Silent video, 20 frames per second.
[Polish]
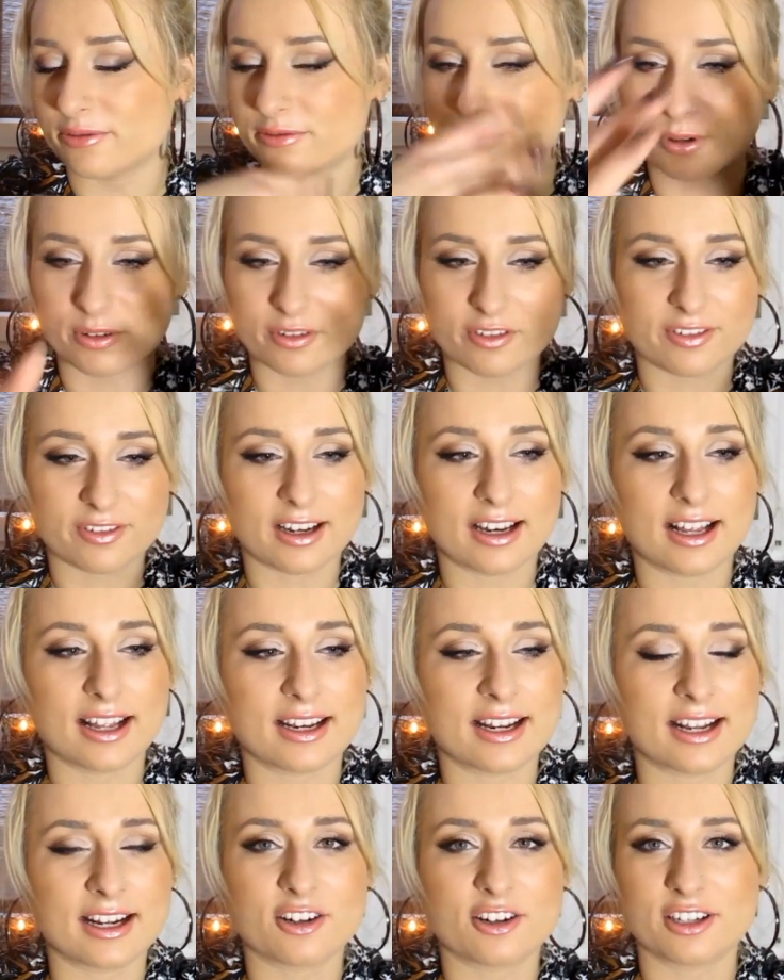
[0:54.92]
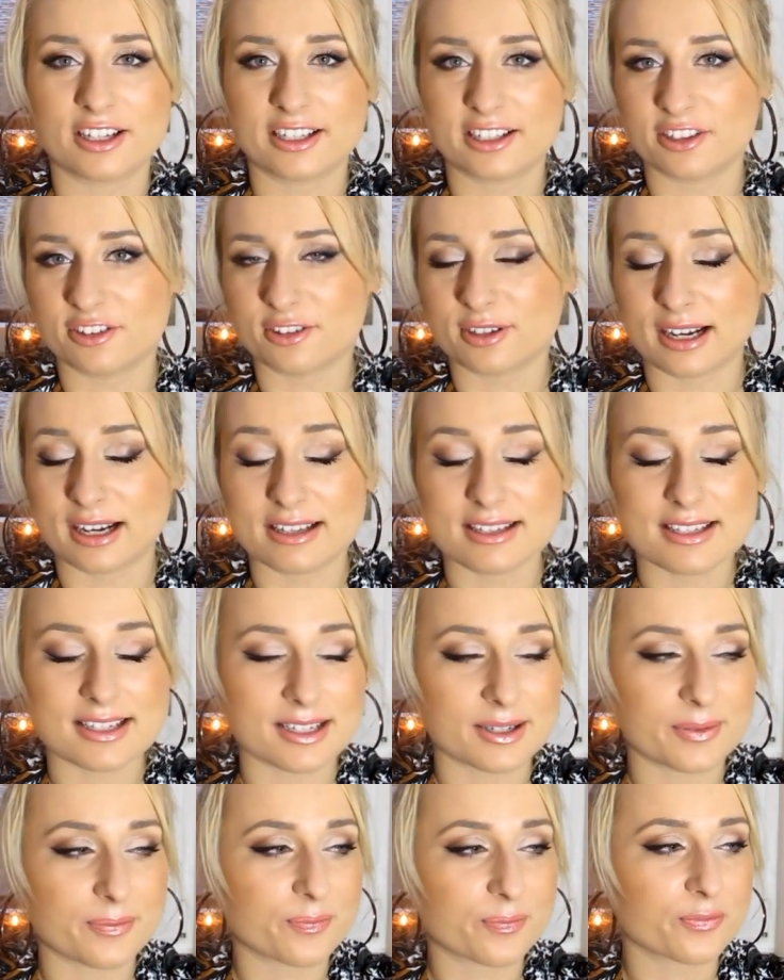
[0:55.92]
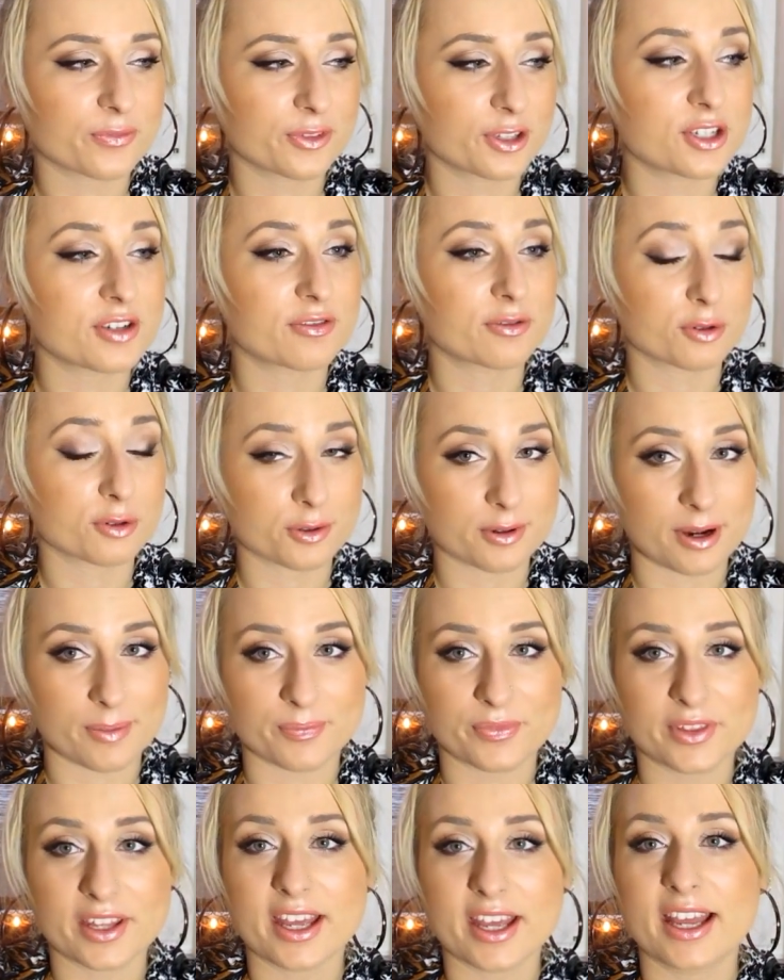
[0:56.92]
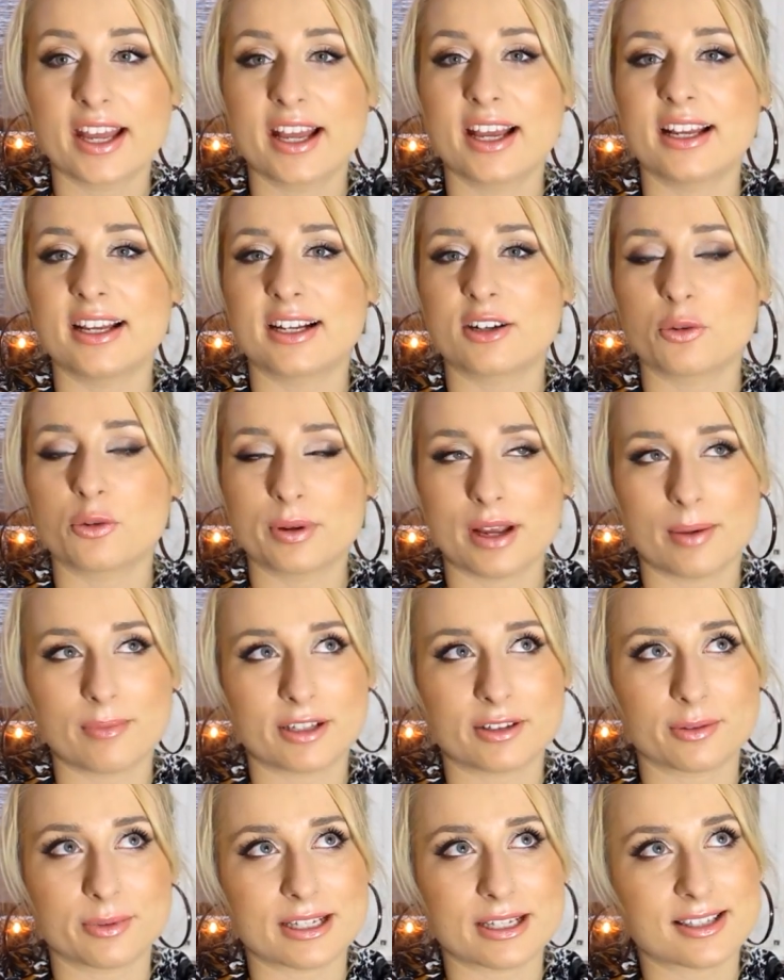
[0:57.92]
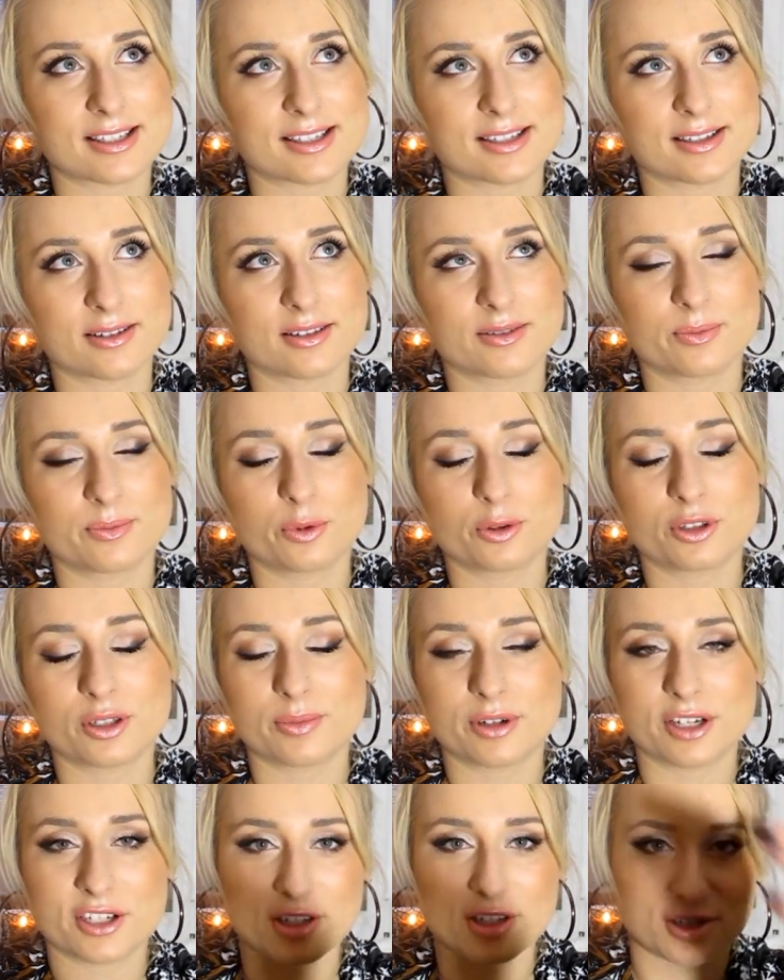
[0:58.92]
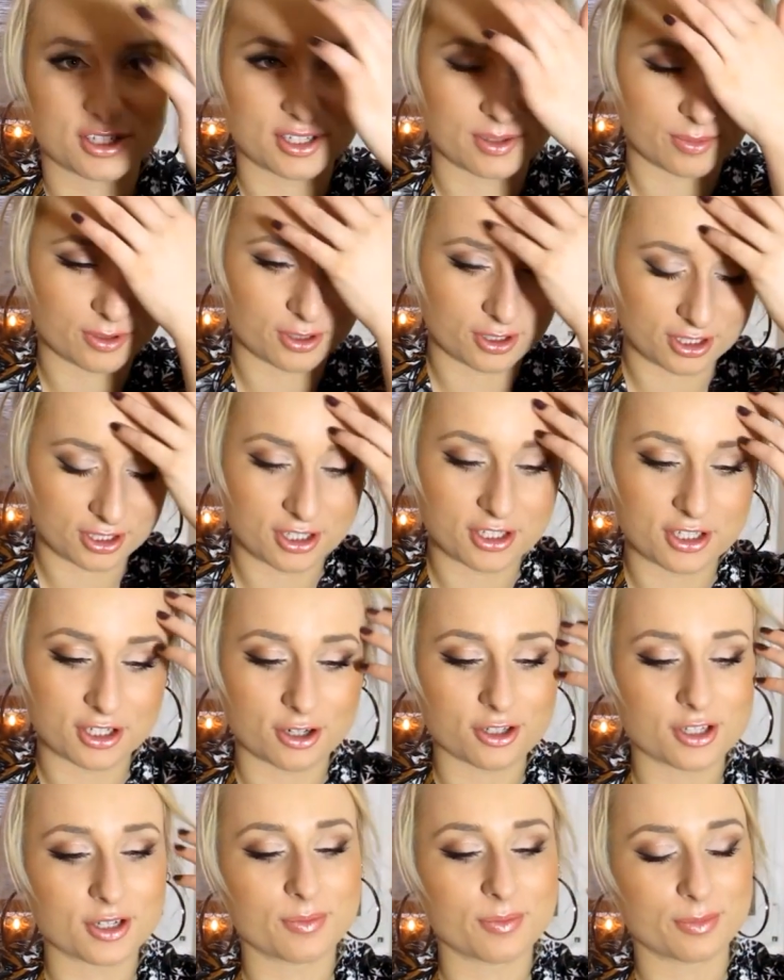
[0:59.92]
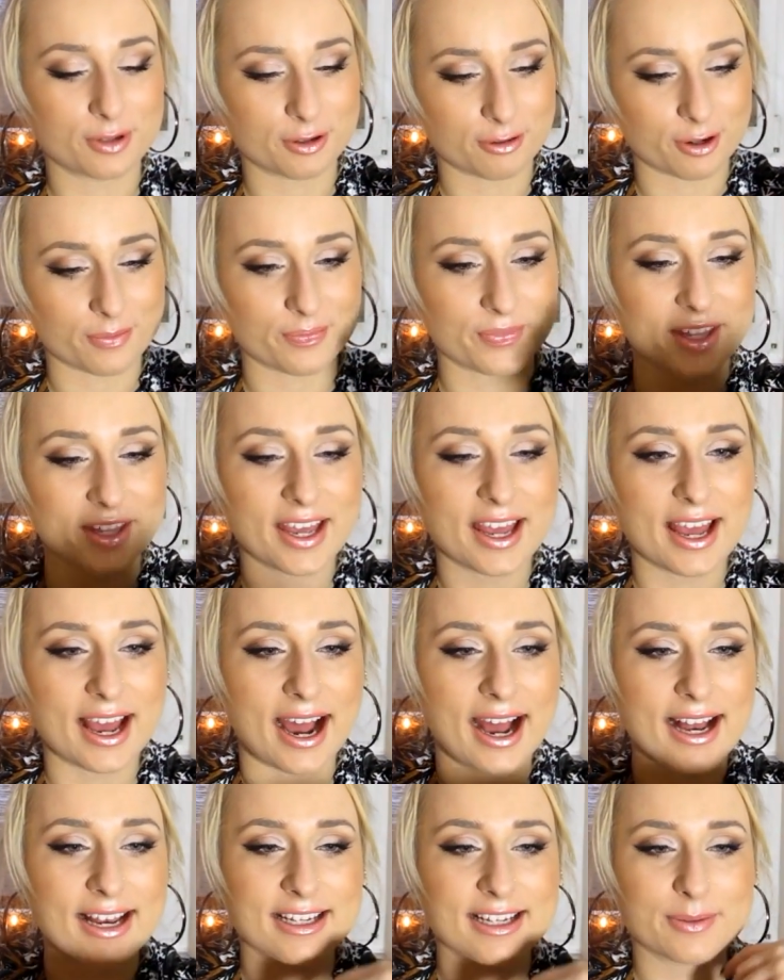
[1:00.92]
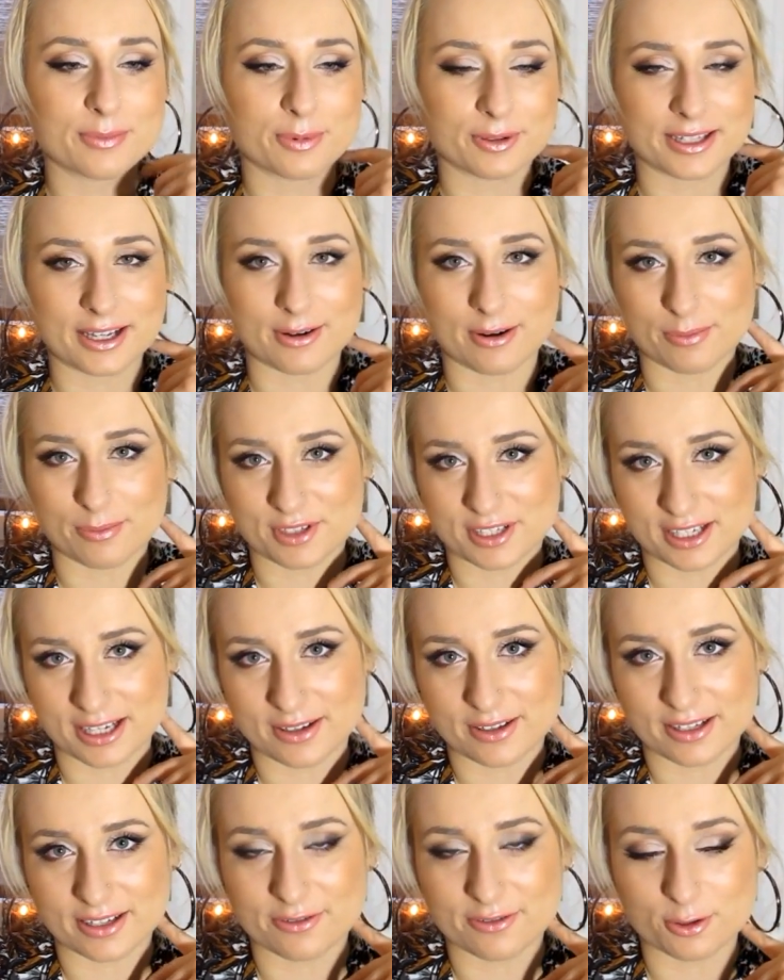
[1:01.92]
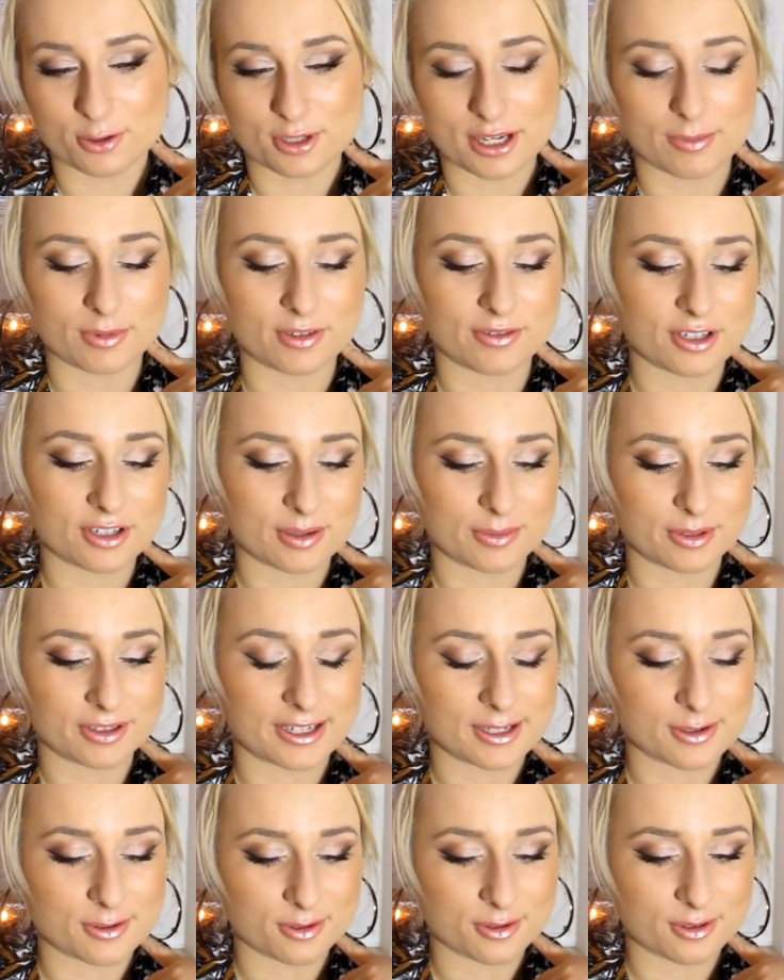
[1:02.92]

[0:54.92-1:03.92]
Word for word: powywalane, kolejki do kasy, no i się wkurzyłam. E, kupiłam natomiast buty mojej siostrze, bo 38 było. Ale nie poddałam się, jak wróciłam to weszłam od razu